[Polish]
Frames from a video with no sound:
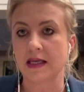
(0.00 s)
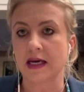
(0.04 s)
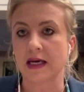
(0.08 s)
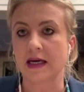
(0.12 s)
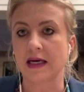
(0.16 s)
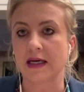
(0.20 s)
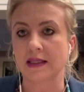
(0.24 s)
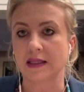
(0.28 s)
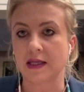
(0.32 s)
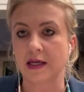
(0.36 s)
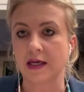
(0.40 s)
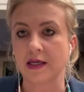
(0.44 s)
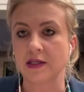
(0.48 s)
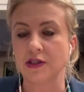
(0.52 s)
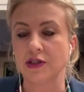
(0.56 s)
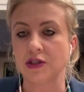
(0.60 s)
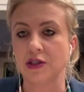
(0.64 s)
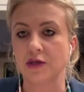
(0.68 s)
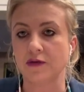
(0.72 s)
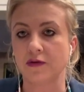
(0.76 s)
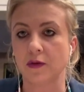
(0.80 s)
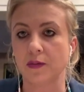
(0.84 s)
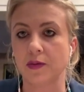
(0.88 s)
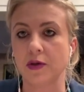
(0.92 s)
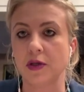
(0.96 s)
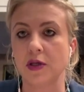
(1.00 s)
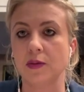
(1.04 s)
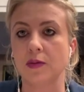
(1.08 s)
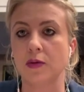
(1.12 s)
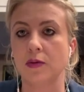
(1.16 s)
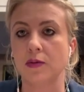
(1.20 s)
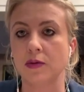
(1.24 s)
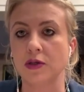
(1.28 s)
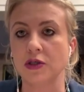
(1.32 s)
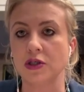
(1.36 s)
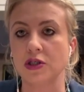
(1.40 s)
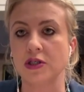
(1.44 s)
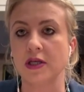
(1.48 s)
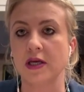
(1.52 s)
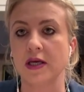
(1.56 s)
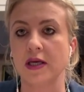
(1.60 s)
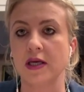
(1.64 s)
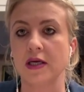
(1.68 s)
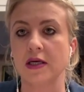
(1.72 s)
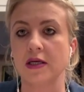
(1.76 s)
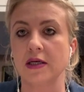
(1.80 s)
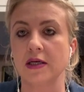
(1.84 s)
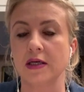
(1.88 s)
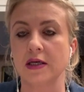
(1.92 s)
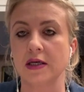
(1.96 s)
taka treść w opinii
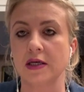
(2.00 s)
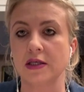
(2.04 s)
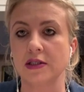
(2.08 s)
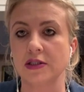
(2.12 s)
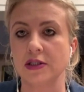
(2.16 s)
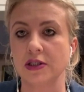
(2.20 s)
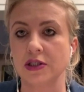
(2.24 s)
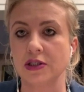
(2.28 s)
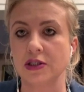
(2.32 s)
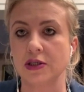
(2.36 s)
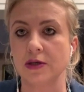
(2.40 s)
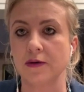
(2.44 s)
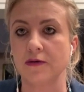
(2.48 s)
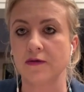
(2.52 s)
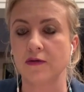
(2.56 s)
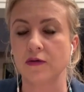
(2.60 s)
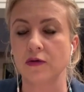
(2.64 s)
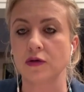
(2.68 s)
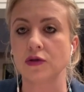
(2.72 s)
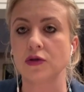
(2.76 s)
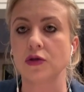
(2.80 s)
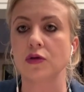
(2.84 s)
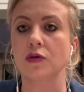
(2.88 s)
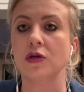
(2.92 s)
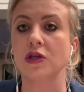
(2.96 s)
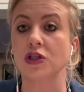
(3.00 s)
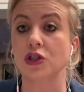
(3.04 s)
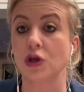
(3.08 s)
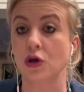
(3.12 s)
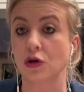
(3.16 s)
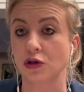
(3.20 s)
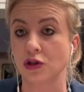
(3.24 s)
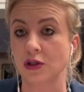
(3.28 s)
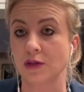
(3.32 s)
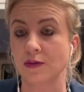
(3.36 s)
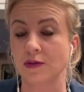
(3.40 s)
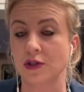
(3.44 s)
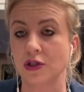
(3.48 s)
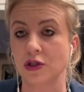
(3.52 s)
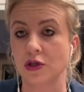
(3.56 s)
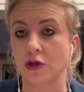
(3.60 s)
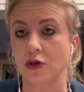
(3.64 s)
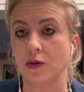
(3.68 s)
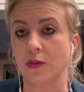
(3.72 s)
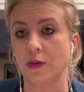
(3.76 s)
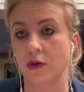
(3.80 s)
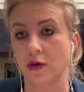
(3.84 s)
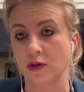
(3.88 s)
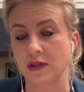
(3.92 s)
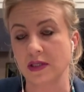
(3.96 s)
publicznej e, gdzieś funkcjonuje, że
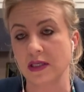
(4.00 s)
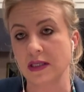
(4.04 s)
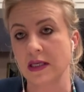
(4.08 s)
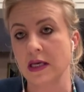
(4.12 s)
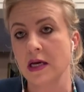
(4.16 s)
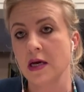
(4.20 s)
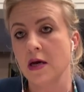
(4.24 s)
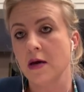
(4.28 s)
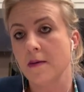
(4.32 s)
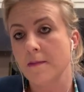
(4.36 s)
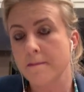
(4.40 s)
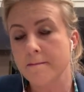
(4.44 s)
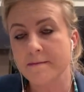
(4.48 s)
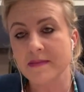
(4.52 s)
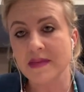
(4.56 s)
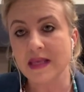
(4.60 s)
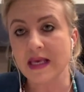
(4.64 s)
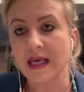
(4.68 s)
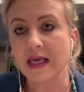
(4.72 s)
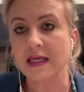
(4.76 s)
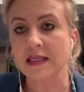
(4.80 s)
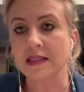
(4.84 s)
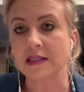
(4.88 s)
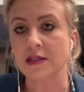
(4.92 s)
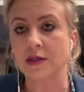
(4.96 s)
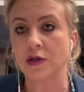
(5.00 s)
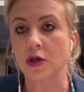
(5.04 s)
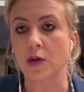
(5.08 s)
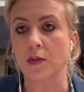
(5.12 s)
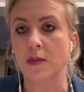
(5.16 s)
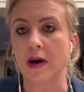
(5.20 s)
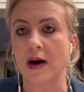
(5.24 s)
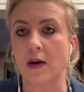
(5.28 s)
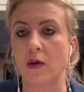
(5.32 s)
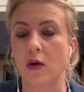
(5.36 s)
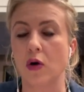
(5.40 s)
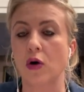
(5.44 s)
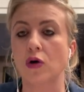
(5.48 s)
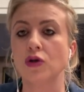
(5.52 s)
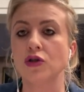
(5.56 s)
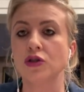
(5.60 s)
80%, nie jest to mało.